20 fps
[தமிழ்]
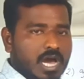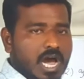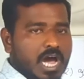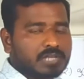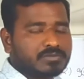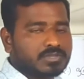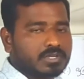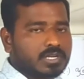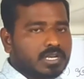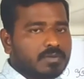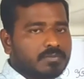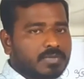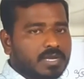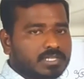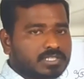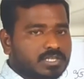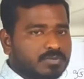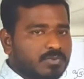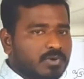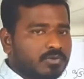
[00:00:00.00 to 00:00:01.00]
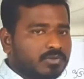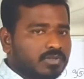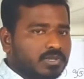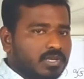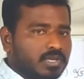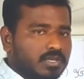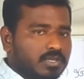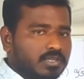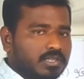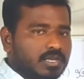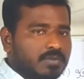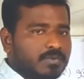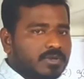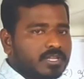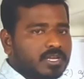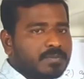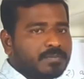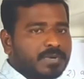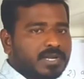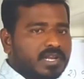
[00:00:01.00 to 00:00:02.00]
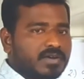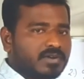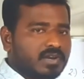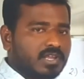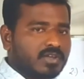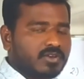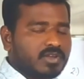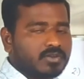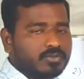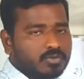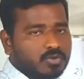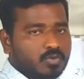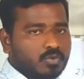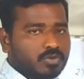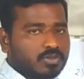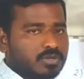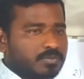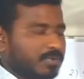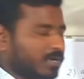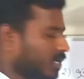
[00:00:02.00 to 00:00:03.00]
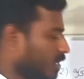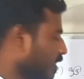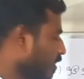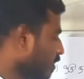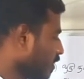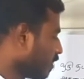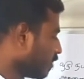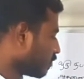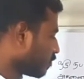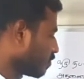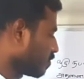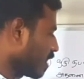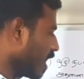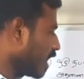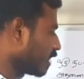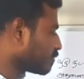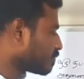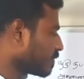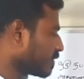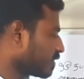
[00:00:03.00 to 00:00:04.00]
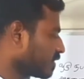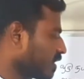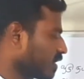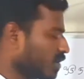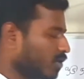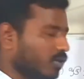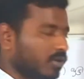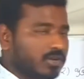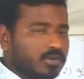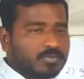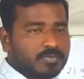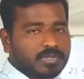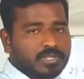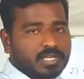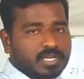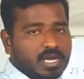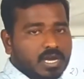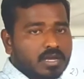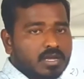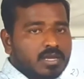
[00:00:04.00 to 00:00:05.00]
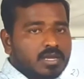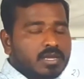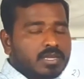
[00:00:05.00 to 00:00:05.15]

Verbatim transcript: ஹாஸ்டலில் மேக்ஸிமம் வந்து இந்த மாதிரி பின்ன வழியிலே வந்து கொடுத்துருப்பாங்க ஸோ லாஸ்ட் பர்சன்டேஜ் எவ்வளோ அப்படின்னு பார்த்தீங்கன்னா